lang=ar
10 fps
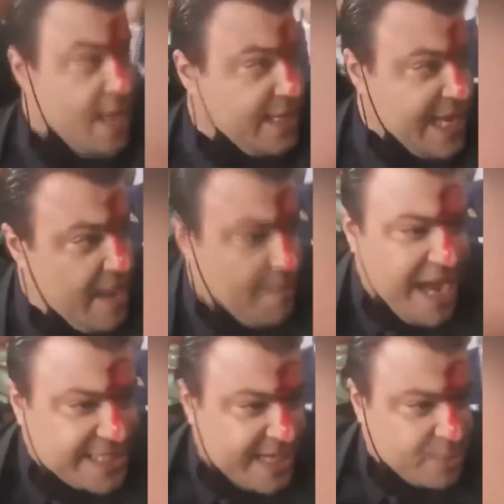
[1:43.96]
طيب ما
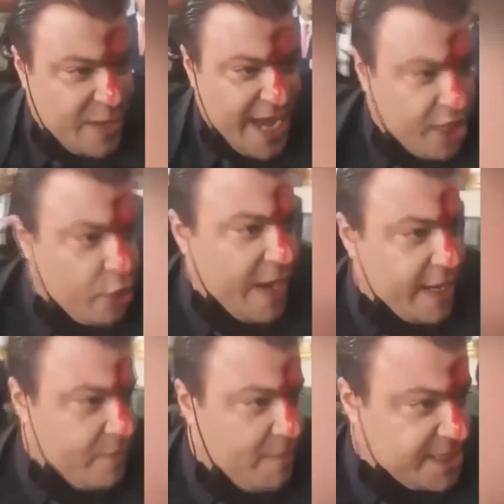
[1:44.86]
عادش نجموا نحكيوا احنا في
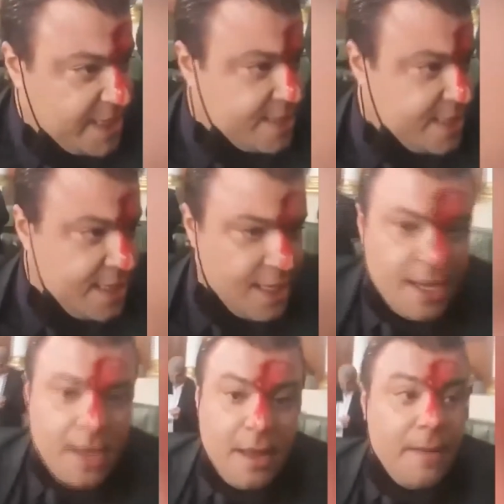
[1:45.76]
المجلس
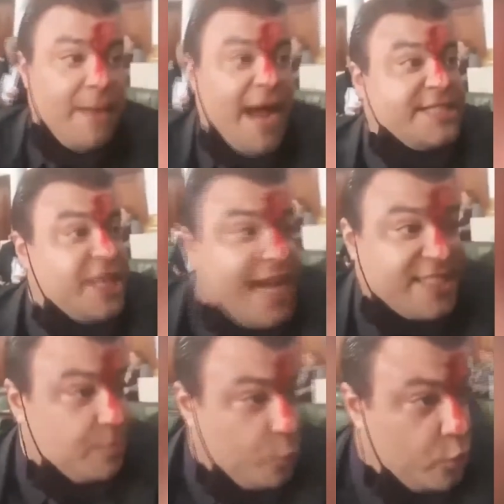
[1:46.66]
ما عادش
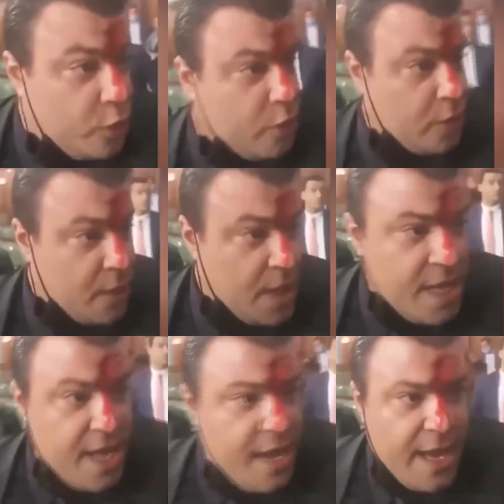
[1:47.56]
نجموا
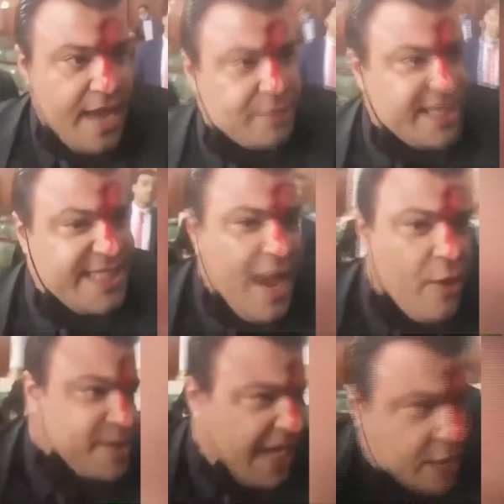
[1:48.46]
انا مش
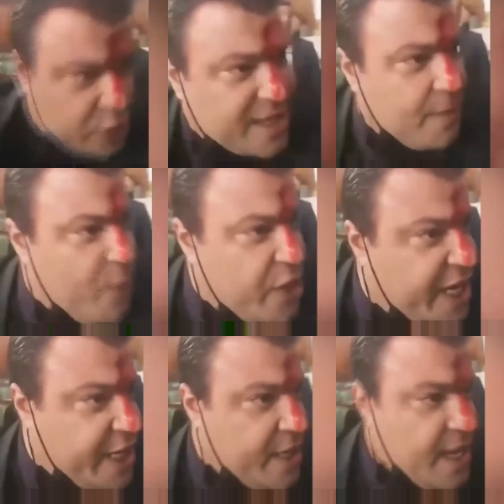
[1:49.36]
نداوش عاود يضربوني